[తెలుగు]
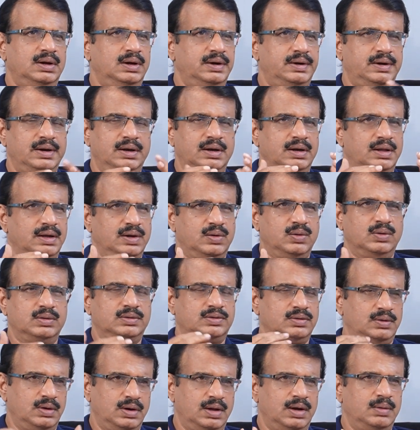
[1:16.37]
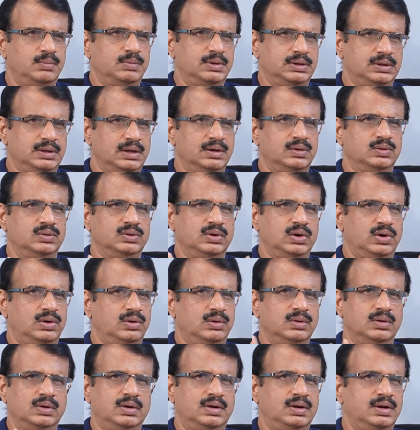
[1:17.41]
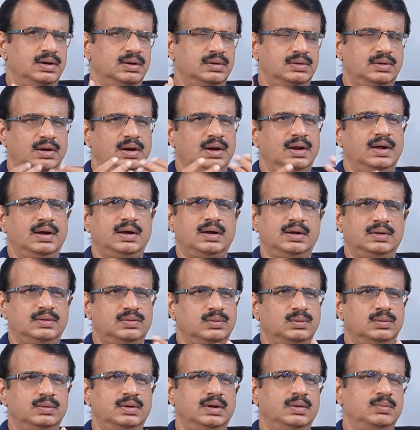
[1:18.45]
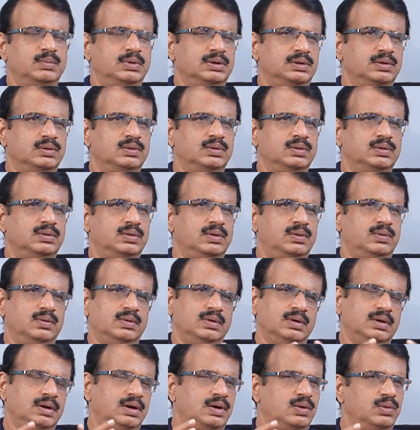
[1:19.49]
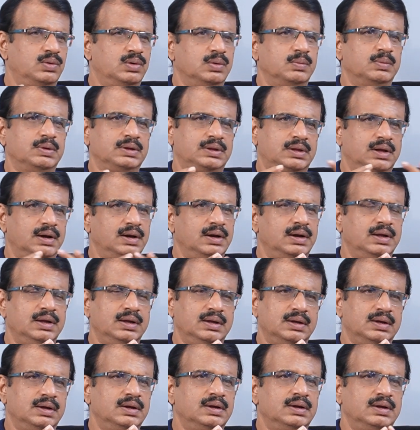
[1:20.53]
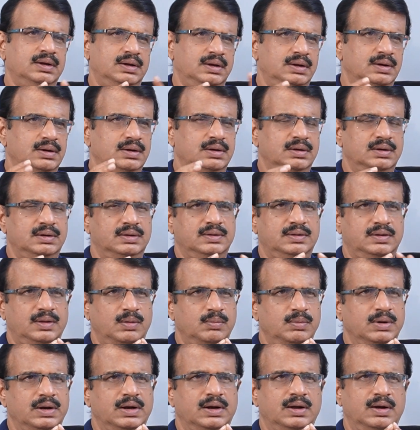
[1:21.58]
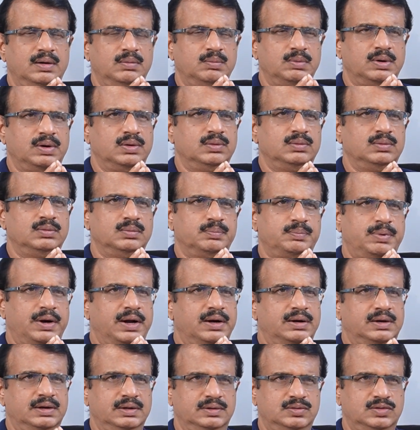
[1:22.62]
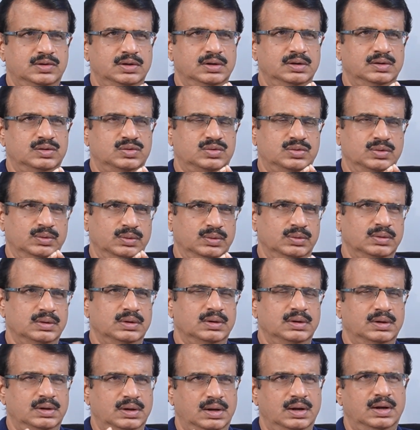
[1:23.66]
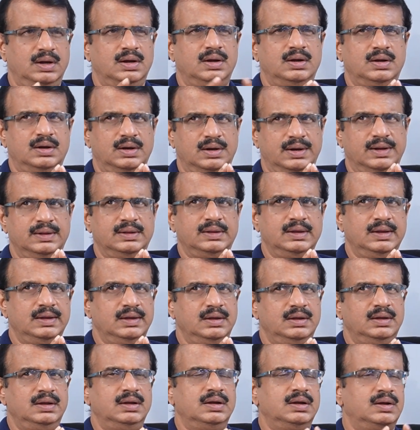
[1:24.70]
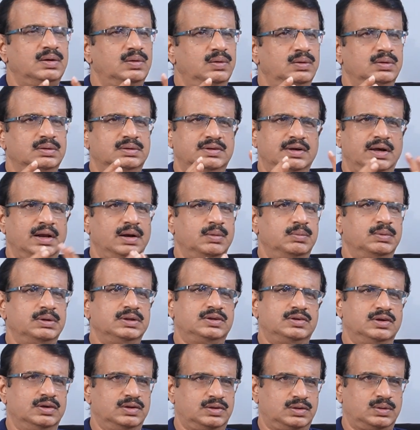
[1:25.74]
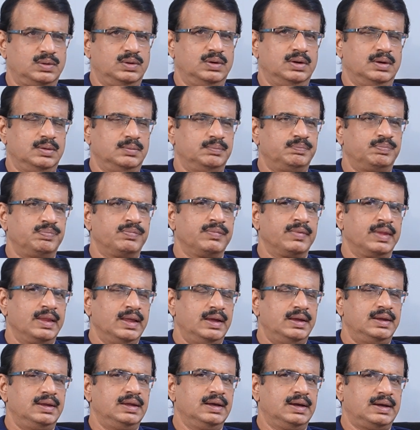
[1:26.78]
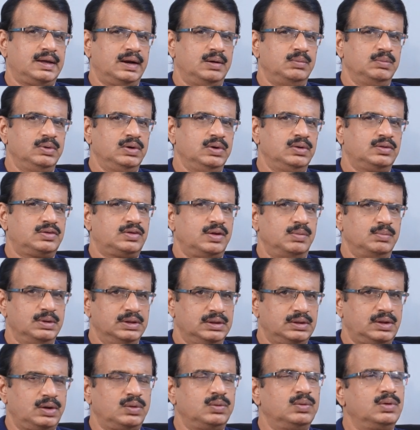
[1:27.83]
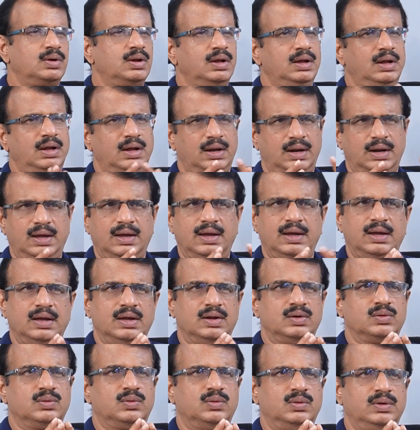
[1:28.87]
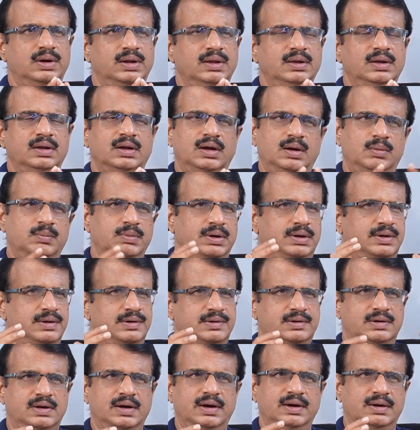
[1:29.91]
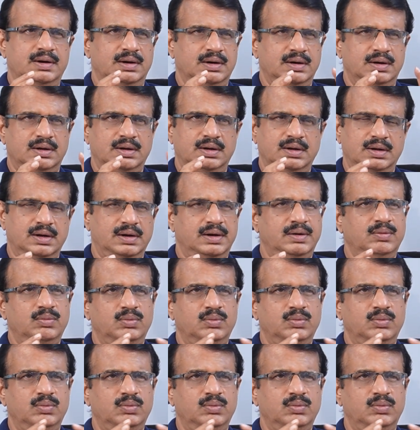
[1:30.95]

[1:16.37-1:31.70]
అంటే నీ కోసం నా మతాన్ని వదులుకోవాల్సిన అవసరం నా కోసం నీ మతాన్ని వదులుకోకుండా రెండు మతాలని సమానంగా మనం ప్రాక్టీస్ చేయొచ్చు అన్నది చాలామంది చేస్తున్నారు ఈ క్రమంలో సమంత కూడా అలాగే అనుకొని ఆమె క్రిస్టియన్గానే